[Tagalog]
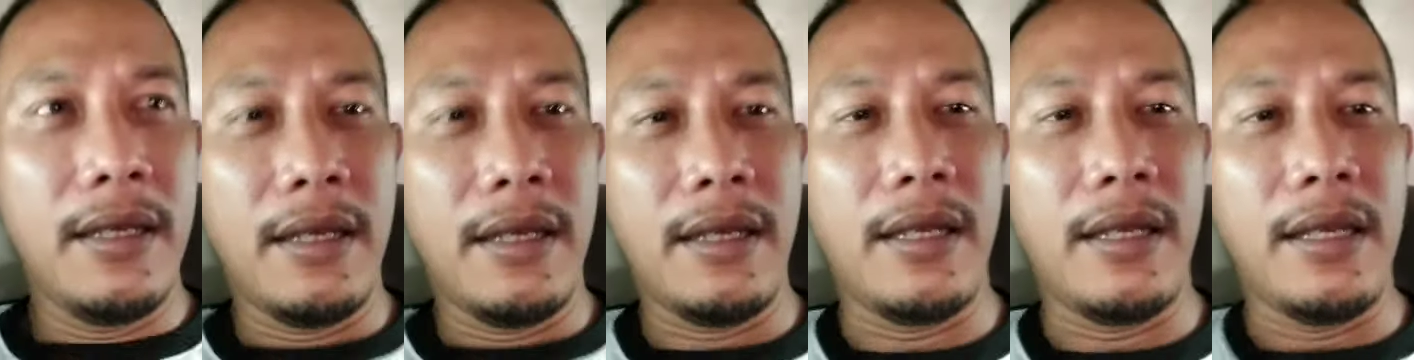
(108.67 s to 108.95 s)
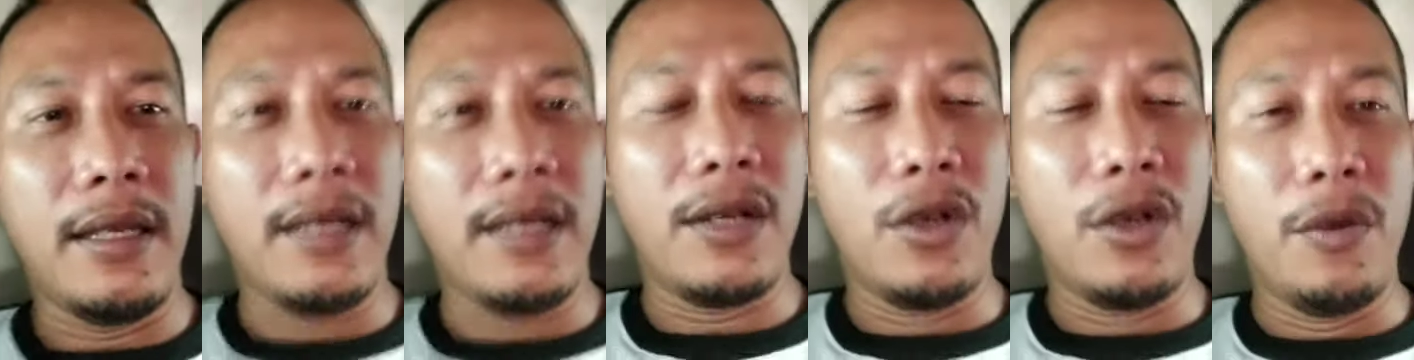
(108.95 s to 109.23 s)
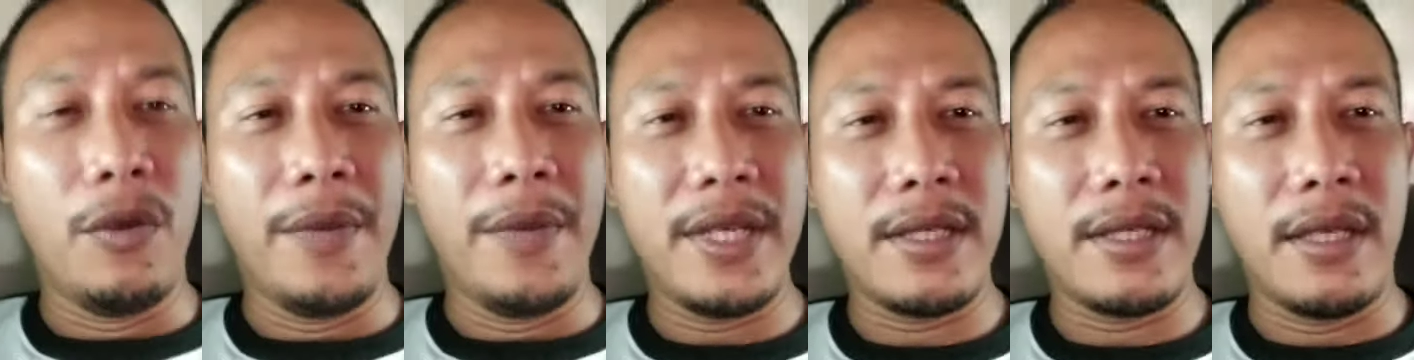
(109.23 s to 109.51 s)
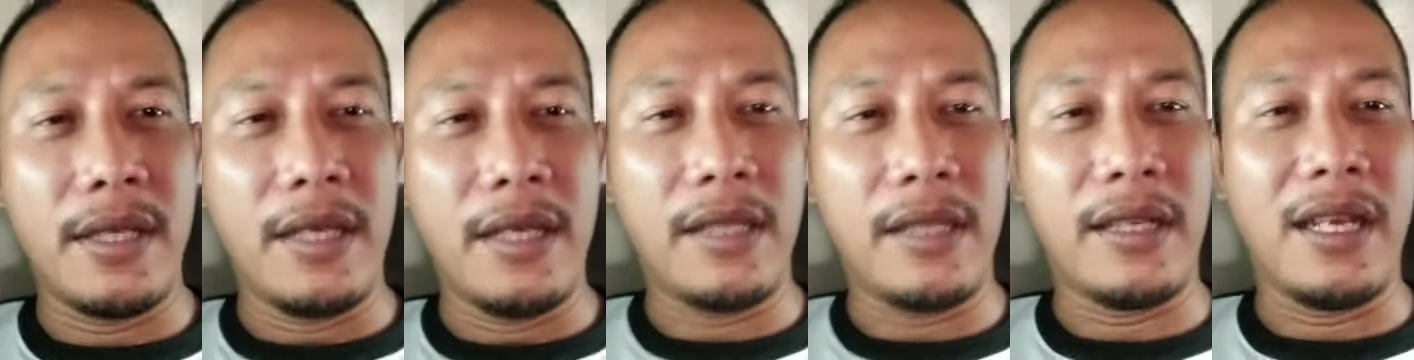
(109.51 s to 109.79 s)
Ricky
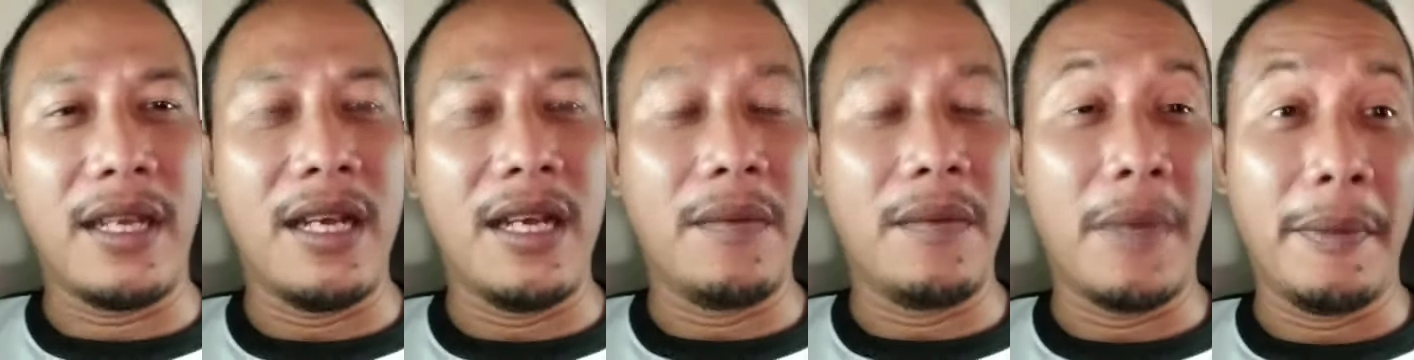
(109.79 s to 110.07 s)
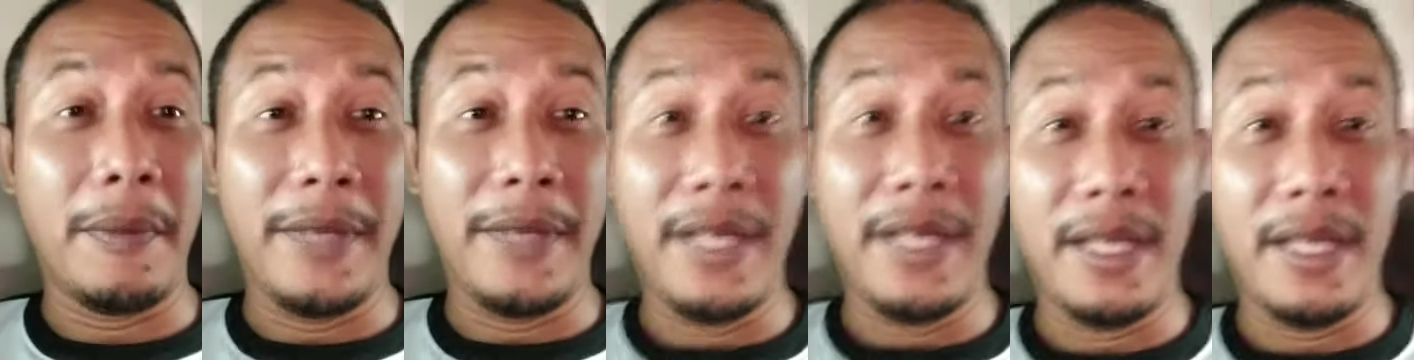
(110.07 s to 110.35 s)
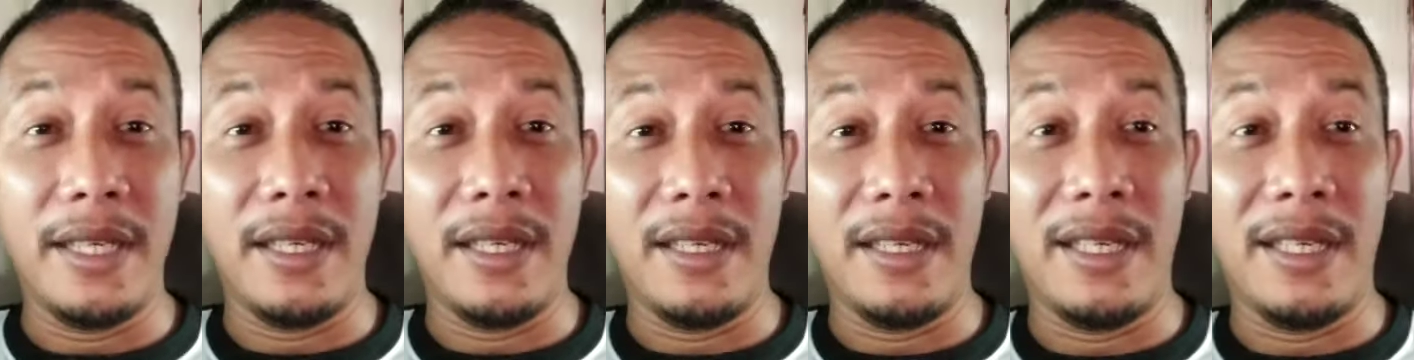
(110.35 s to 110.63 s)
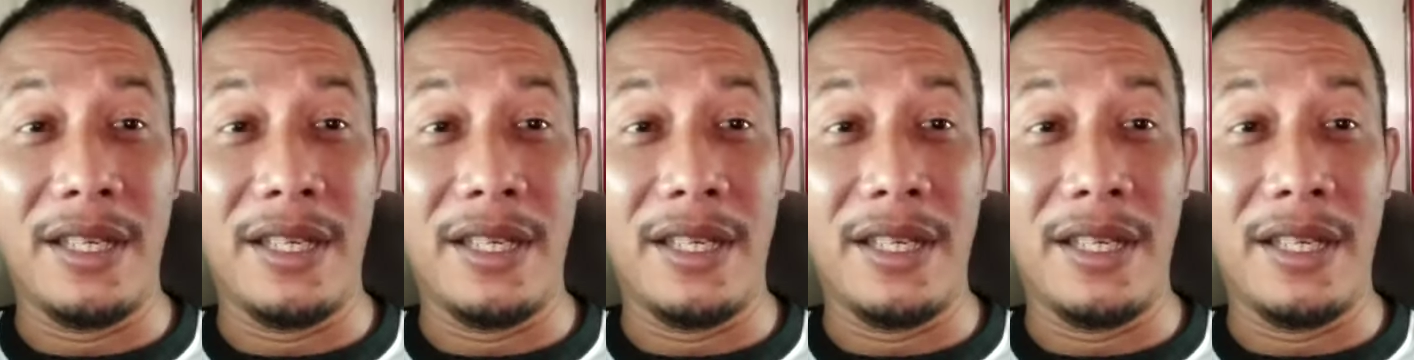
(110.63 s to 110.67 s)
Gomez nga taga Mabinay uh,